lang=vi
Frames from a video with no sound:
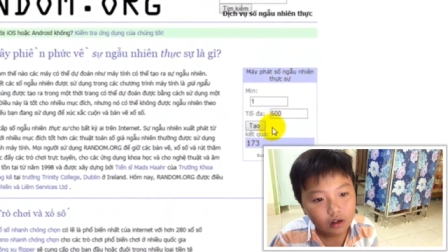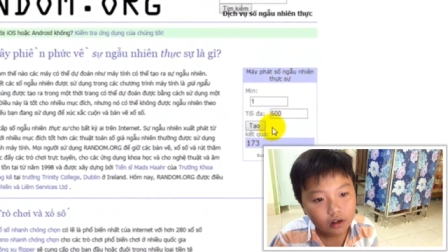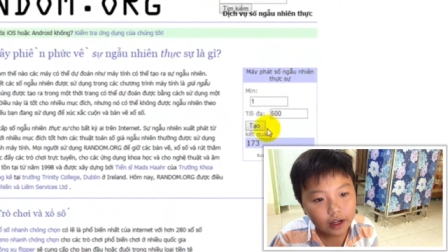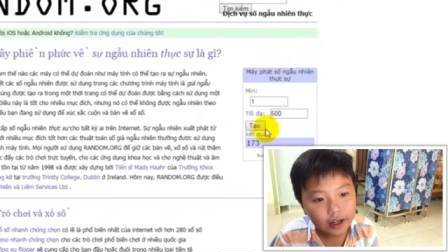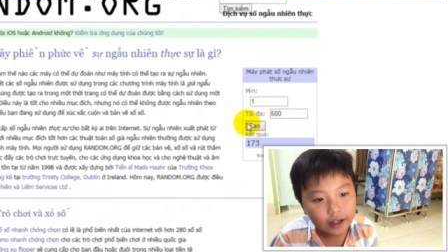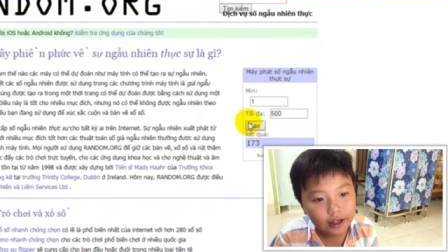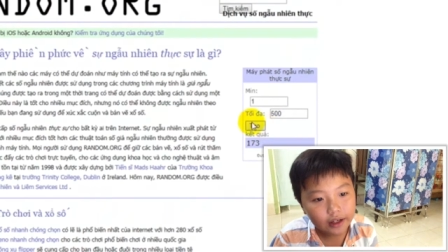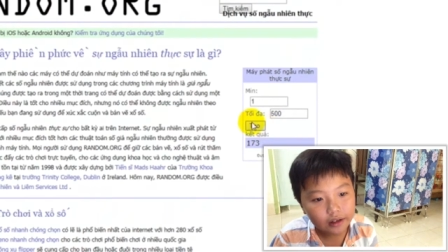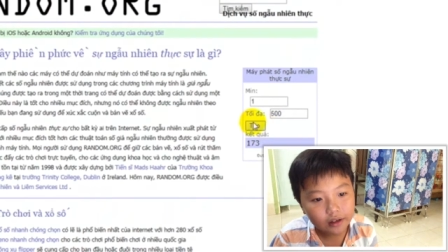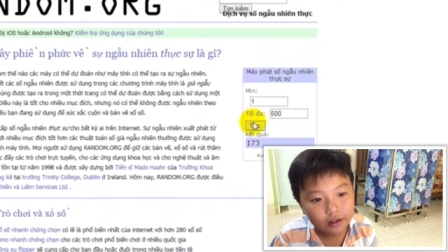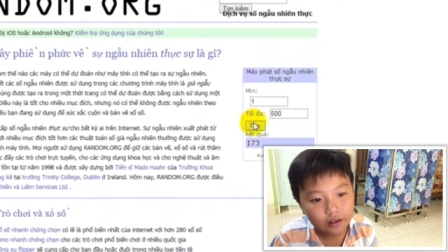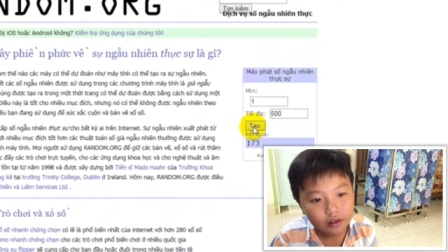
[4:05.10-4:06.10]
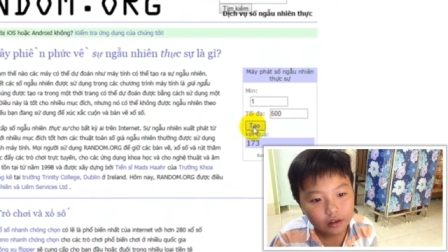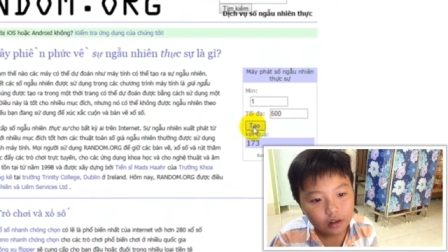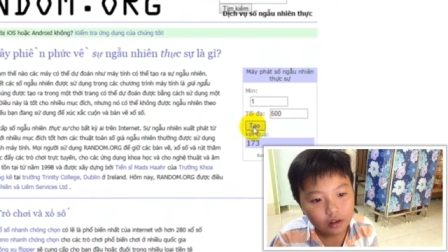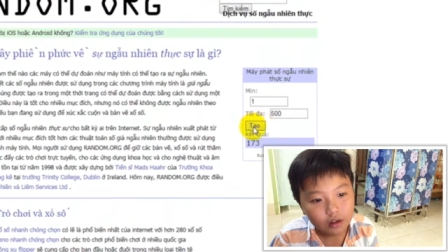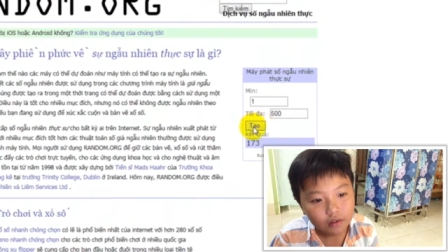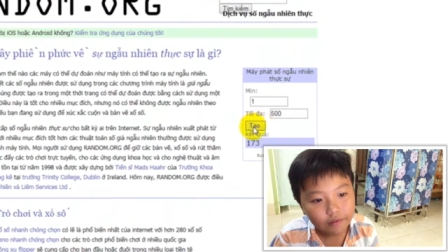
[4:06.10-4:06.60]
đây đây
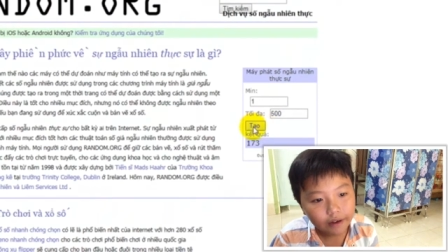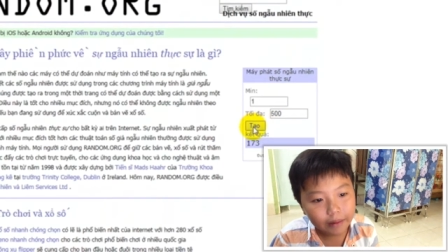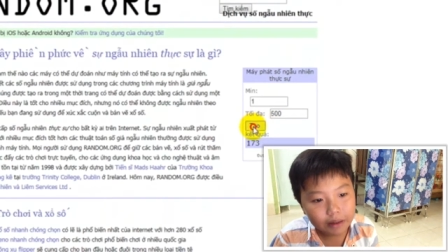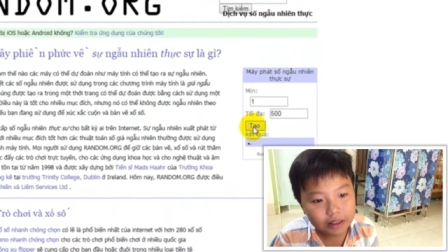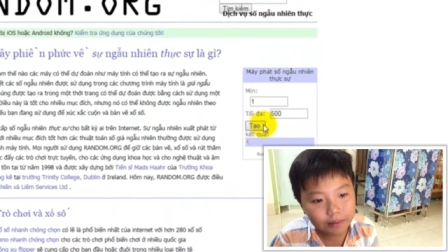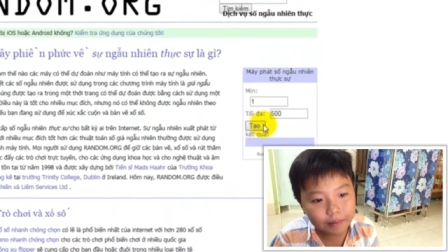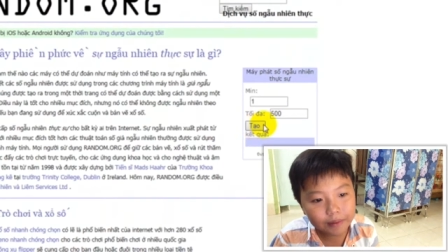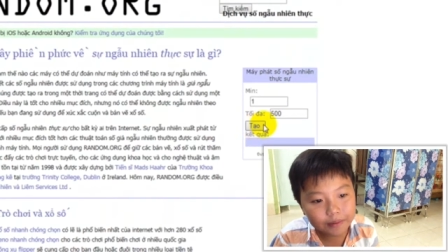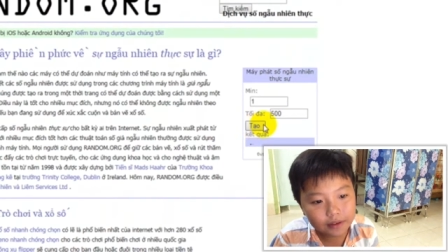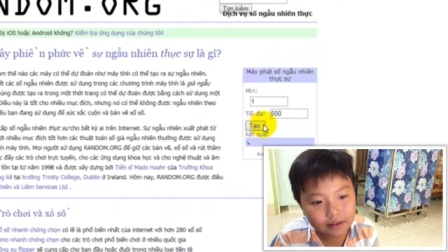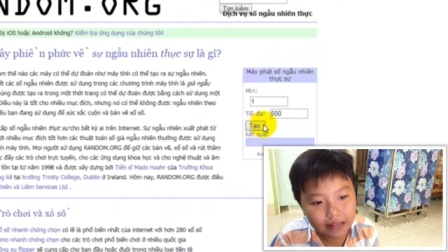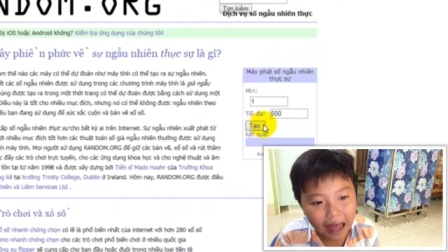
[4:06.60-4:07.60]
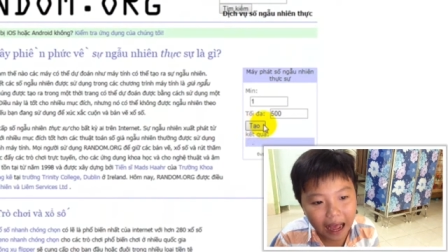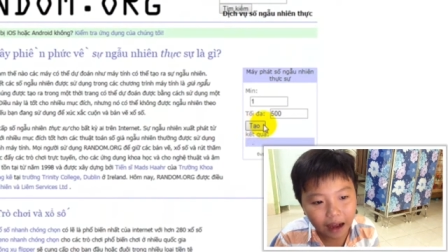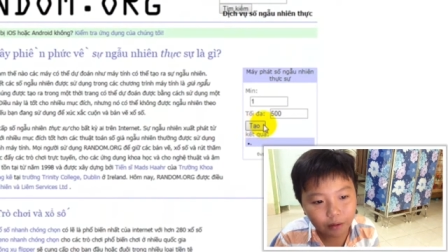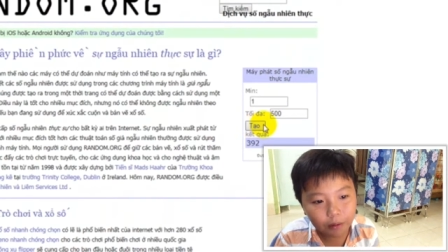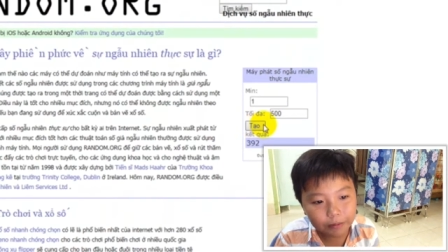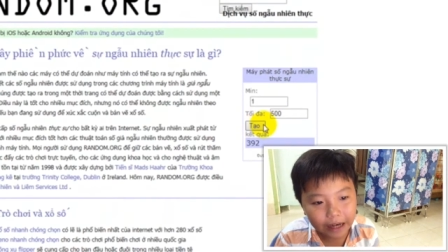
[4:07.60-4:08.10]
và mình sẽ bấm theo chữ
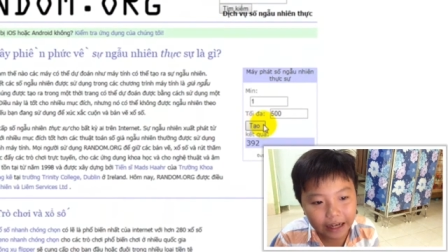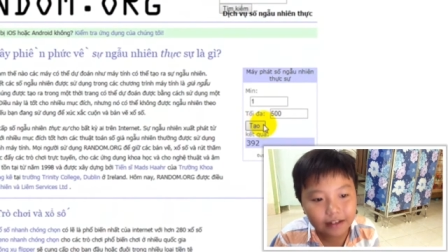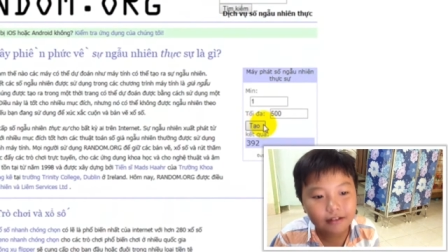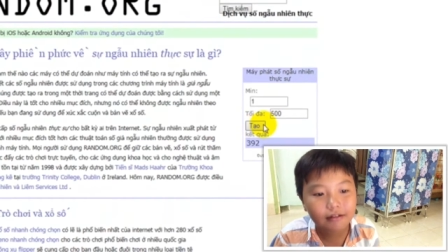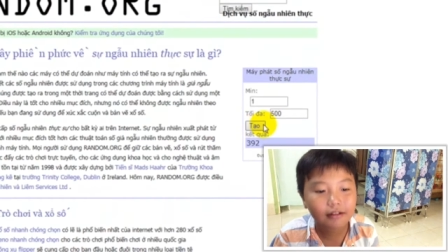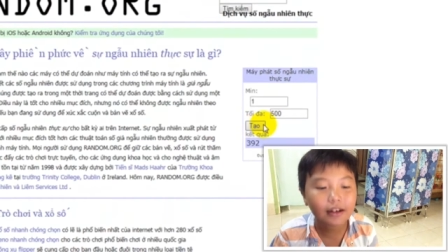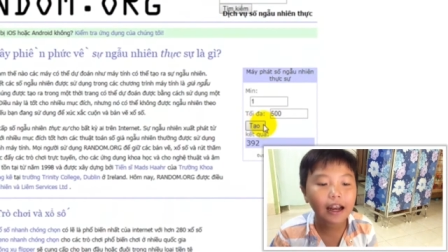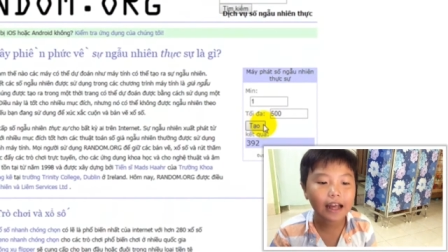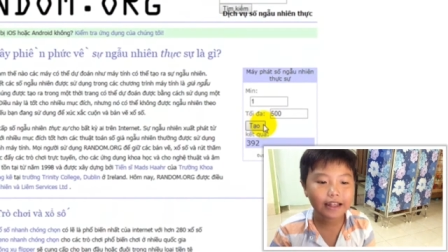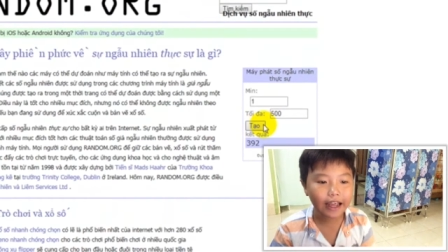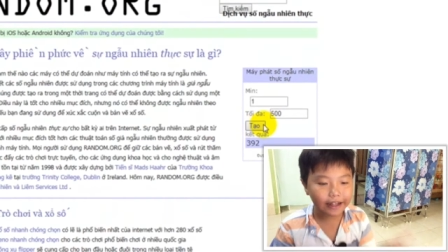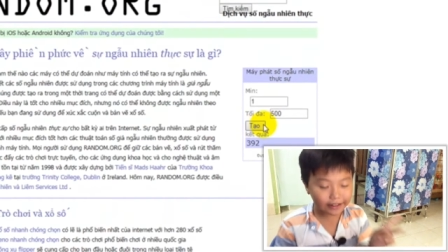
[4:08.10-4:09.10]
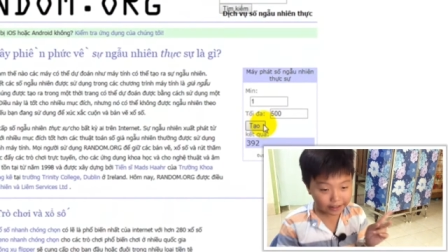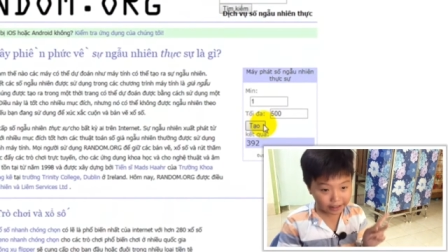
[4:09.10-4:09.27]
tạo một cái nữa là giải